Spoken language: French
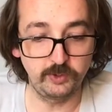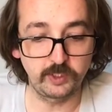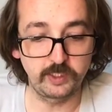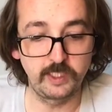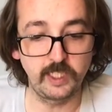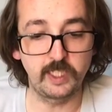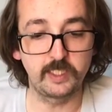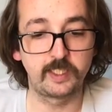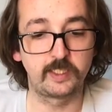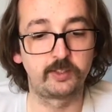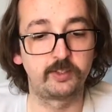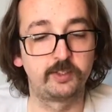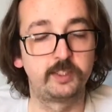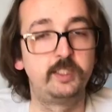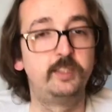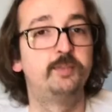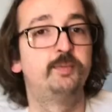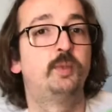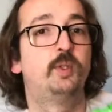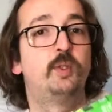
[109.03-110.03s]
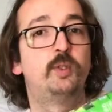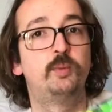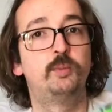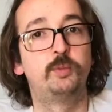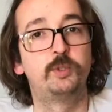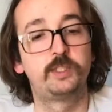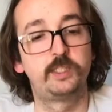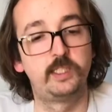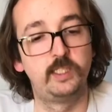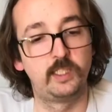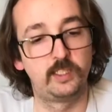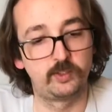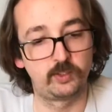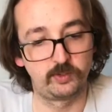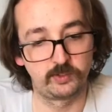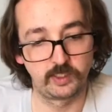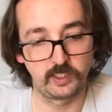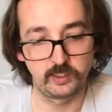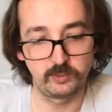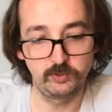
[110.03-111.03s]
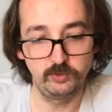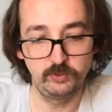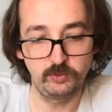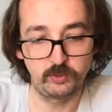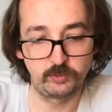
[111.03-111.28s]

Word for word: regarde attentivement mon cylindre en carton,